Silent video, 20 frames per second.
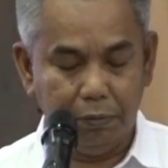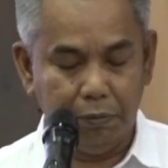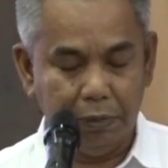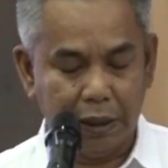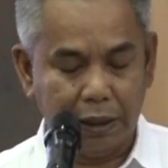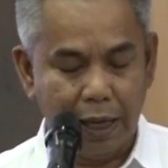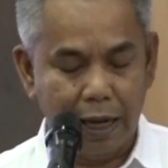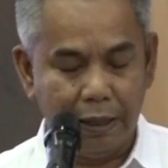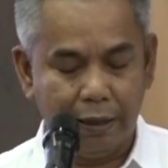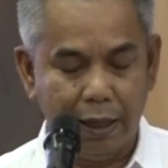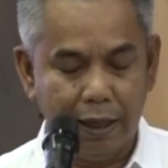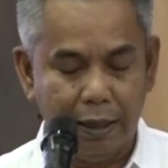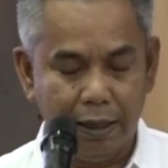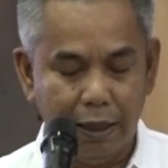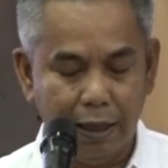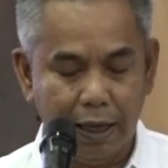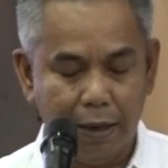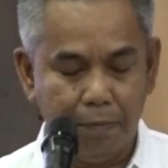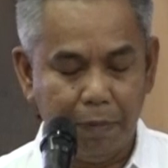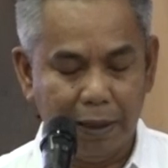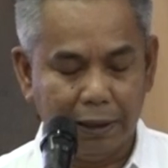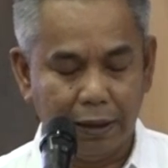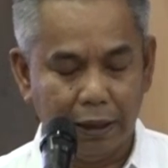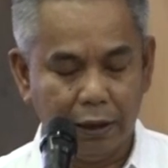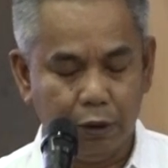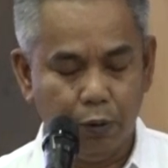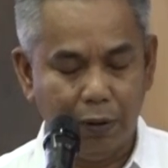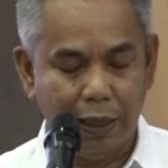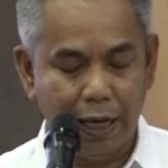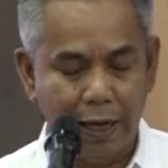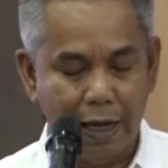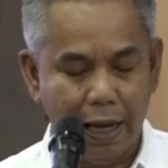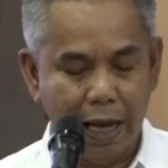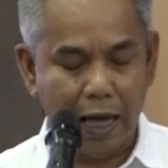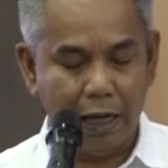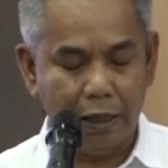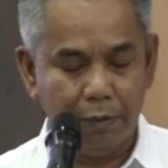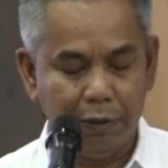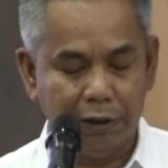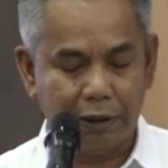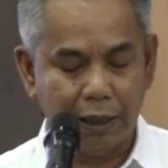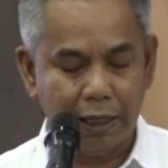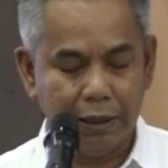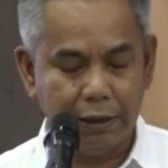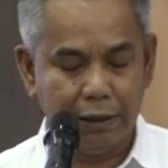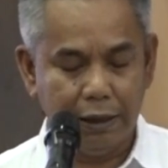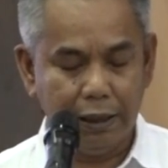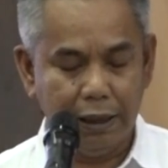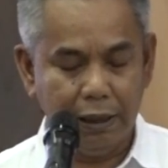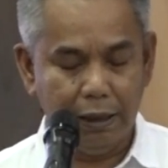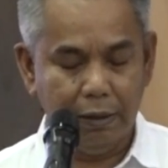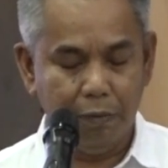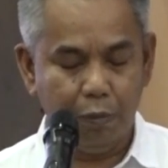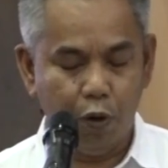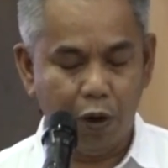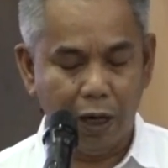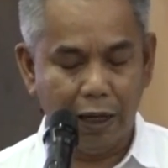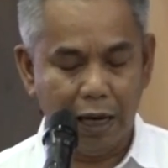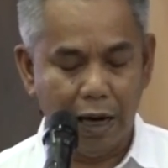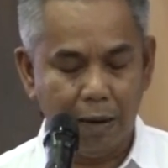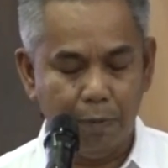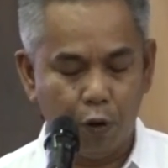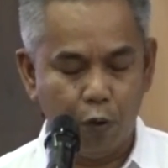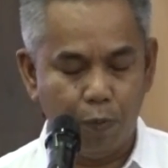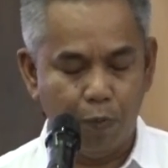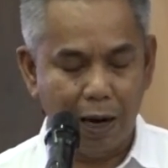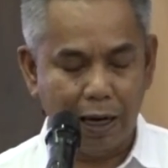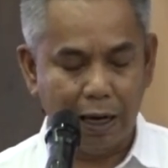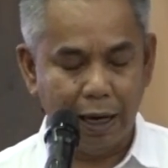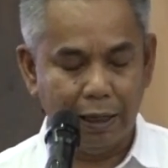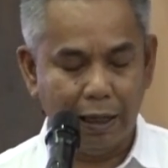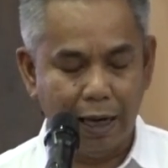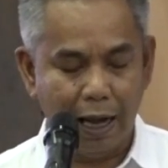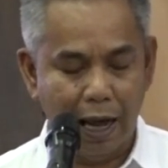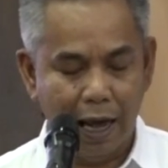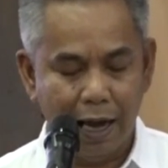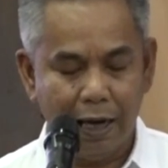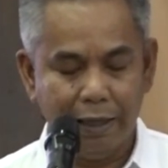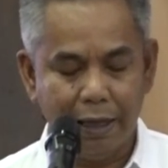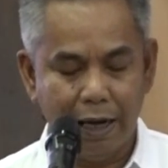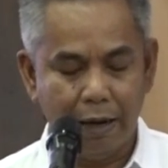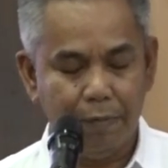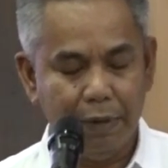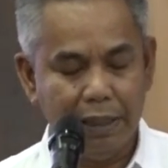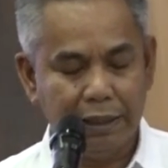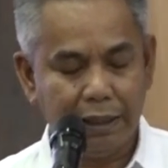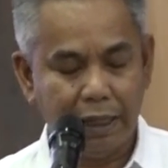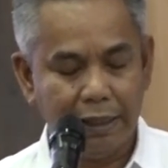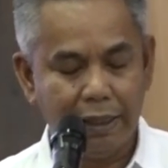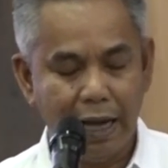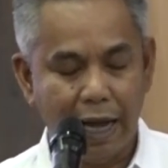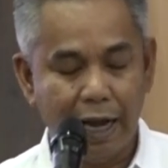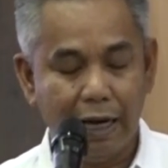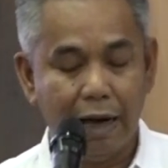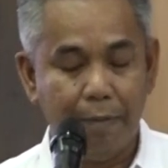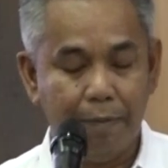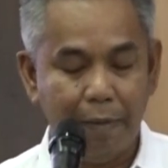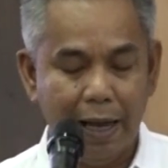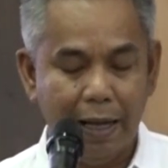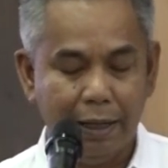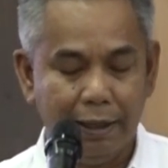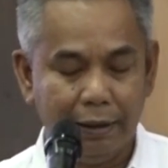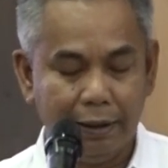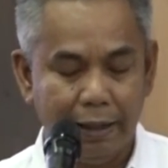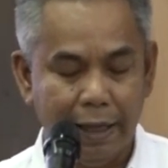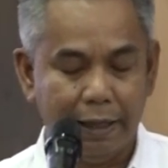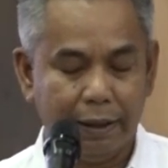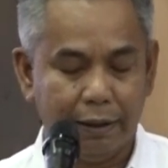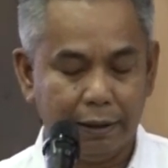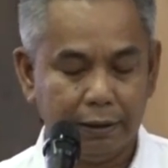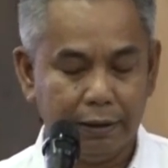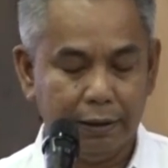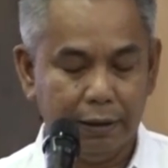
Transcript: Berkaitan dengan batas wilayah administrasi bukanlah merupakan hal yang bisa dianggap enteng